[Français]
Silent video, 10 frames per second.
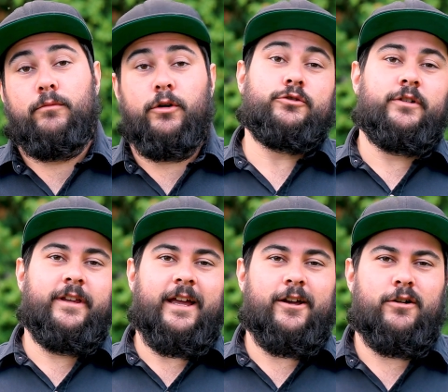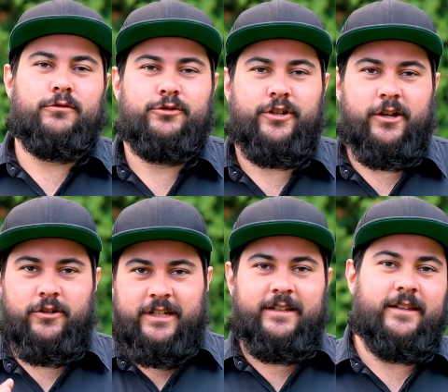Bonjour les dragons, je suis très
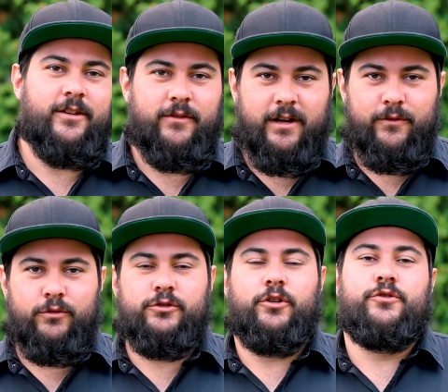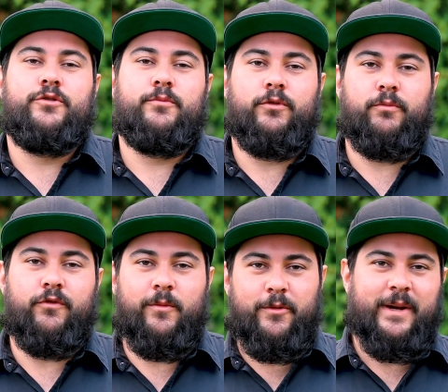content d'être devant vous aujourd'hui pour
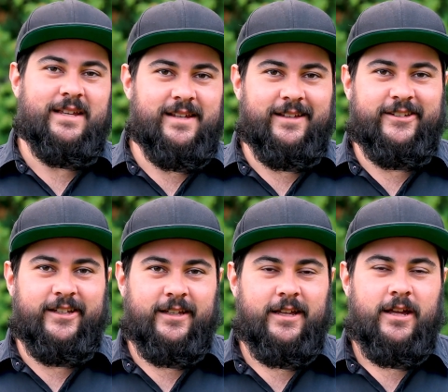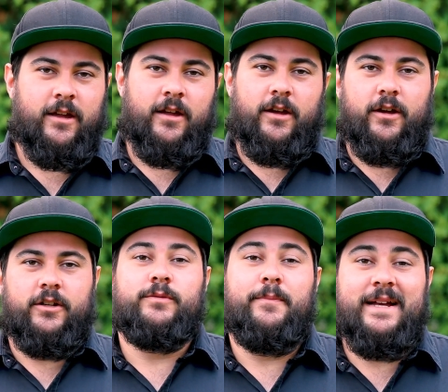pouvoir me présenter. Euh,
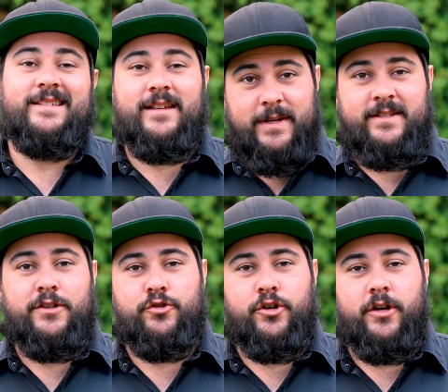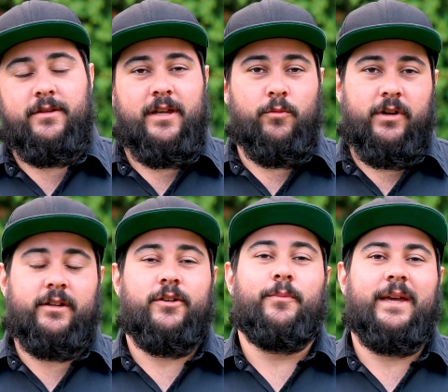je m'appelle Sébastien Turcotte et mon
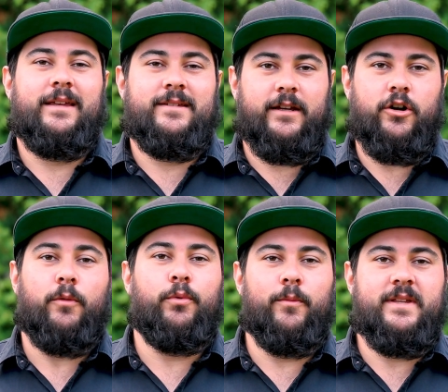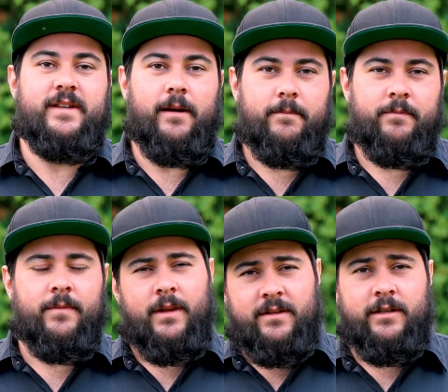entreprise c'est Corpo Media.
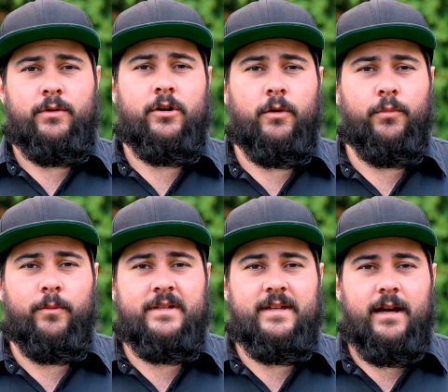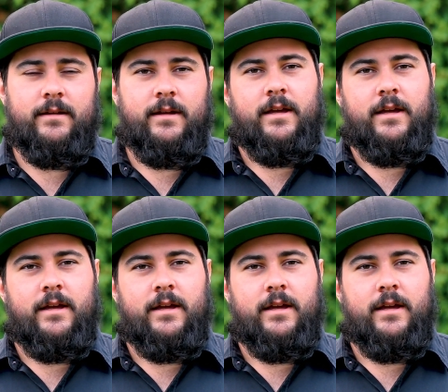C'est quoi Corpo Media?